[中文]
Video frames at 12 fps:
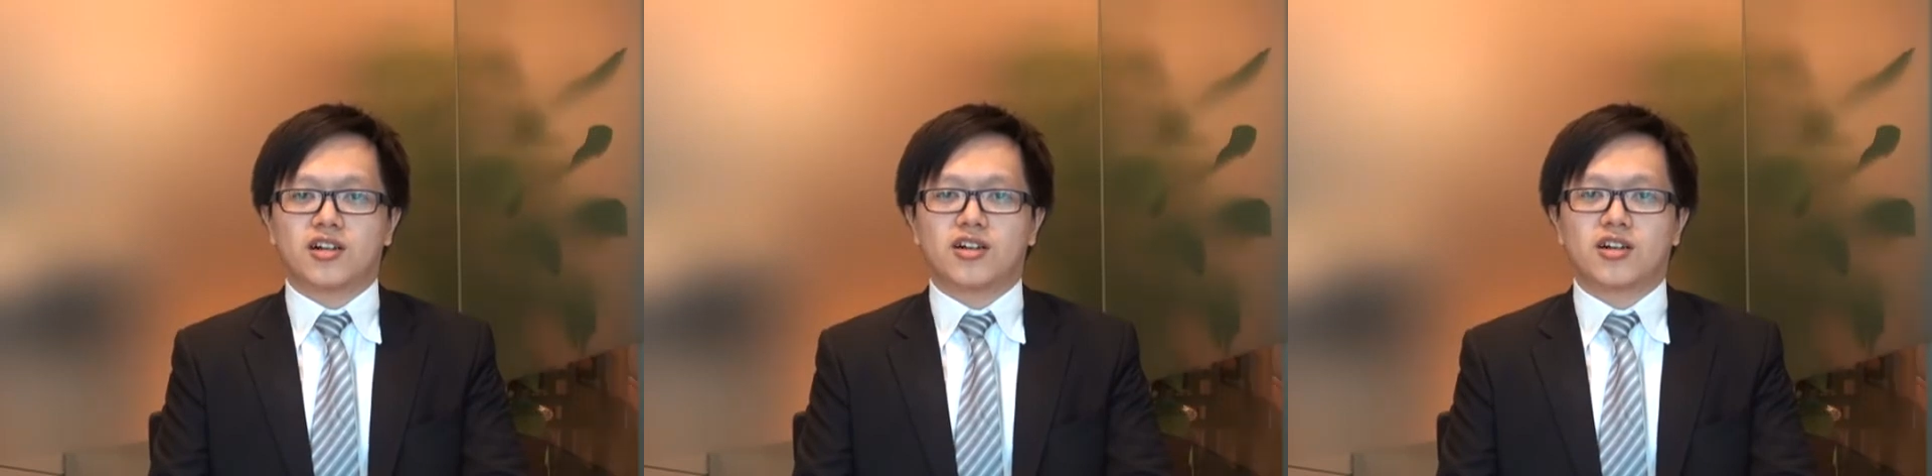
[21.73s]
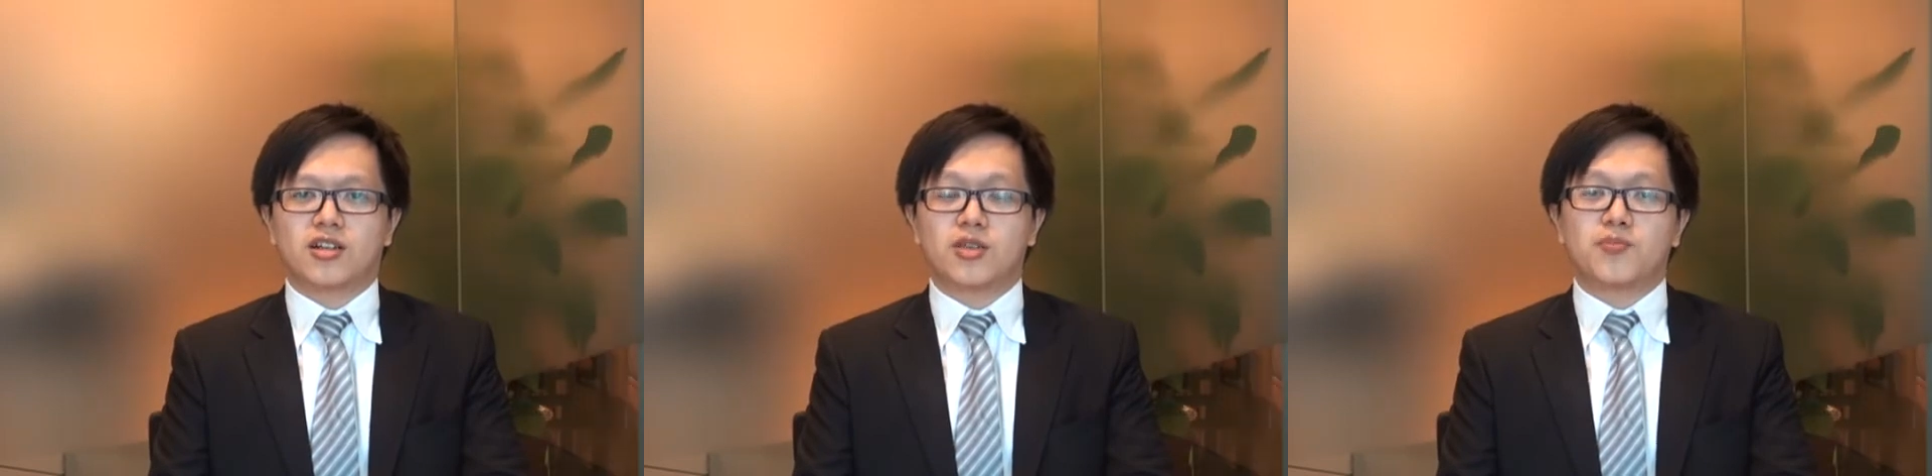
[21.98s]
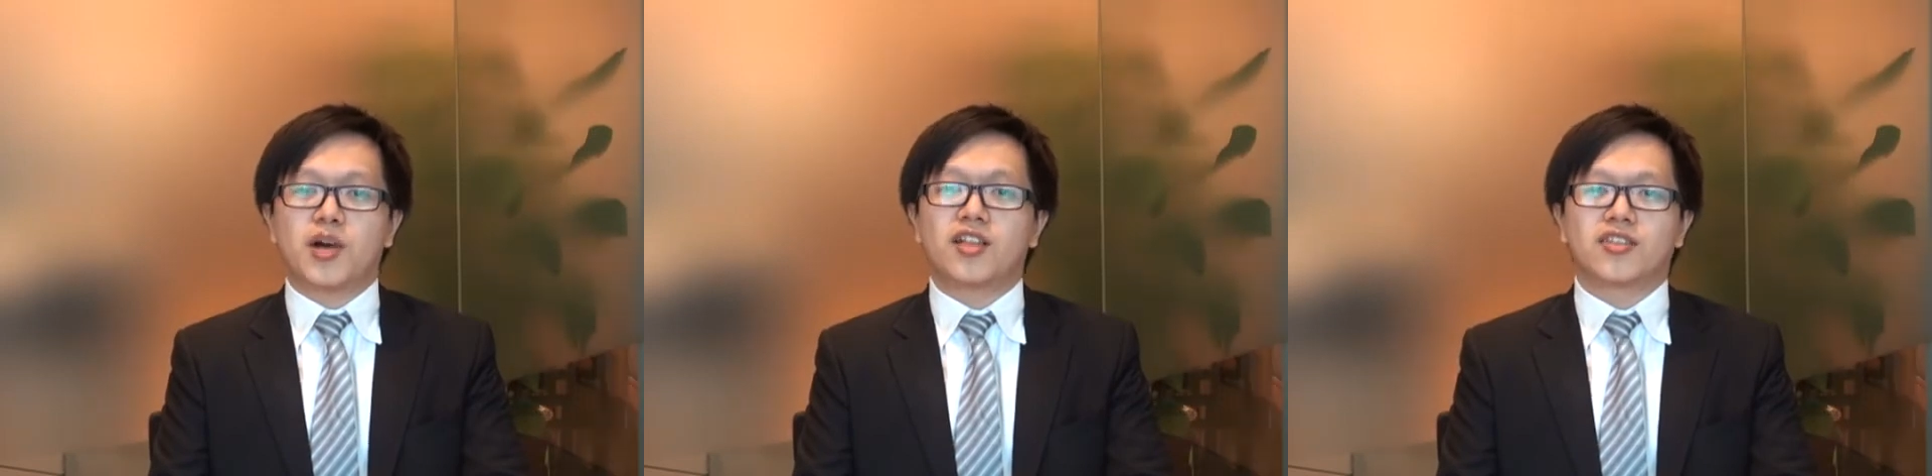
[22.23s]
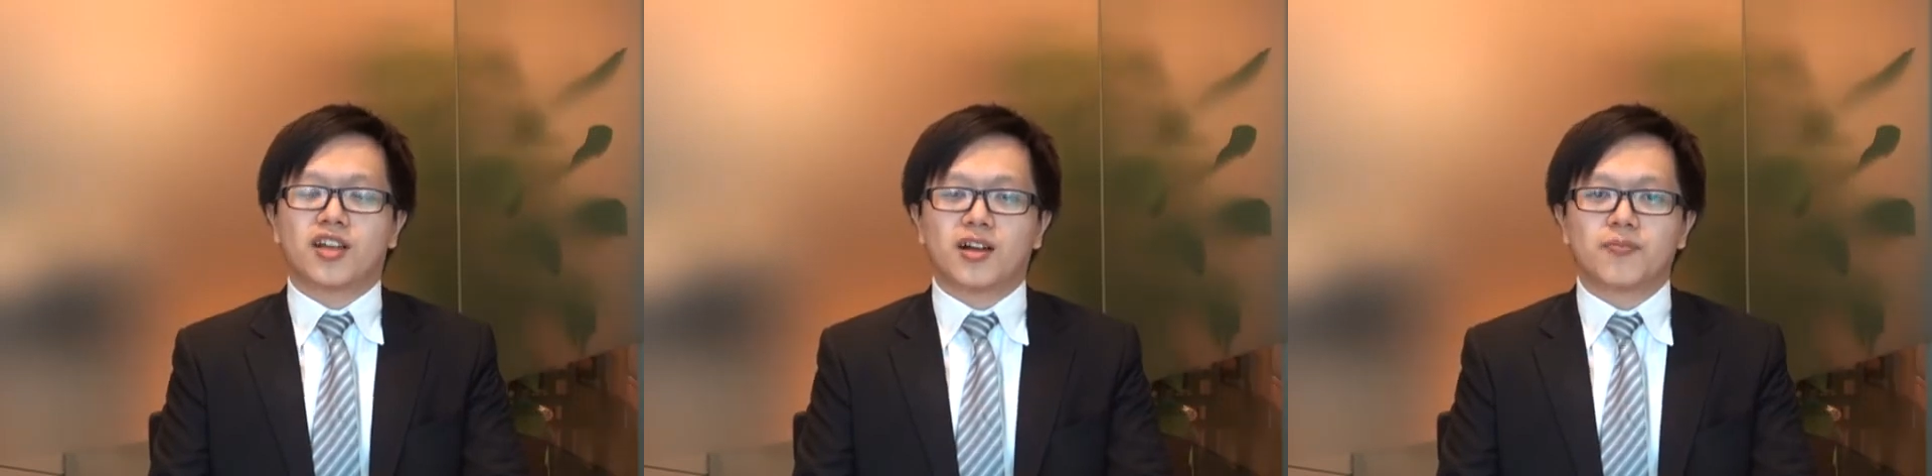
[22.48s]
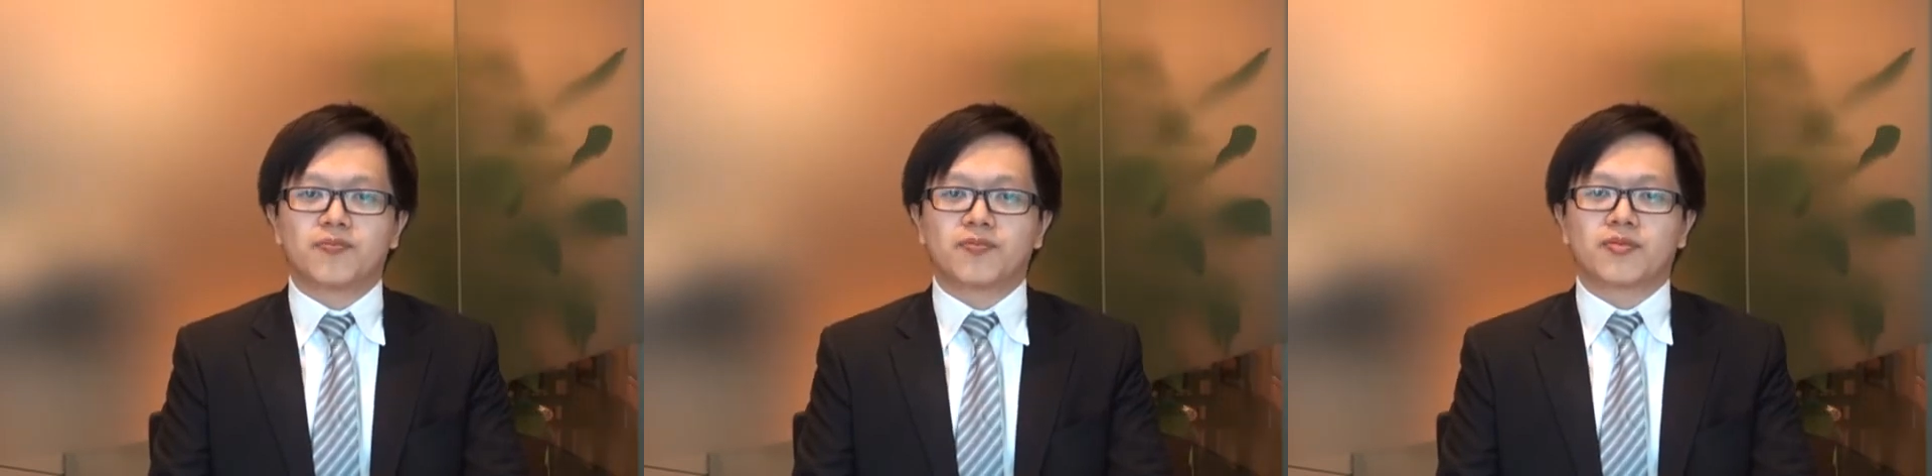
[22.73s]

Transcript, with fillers: 呃一般的。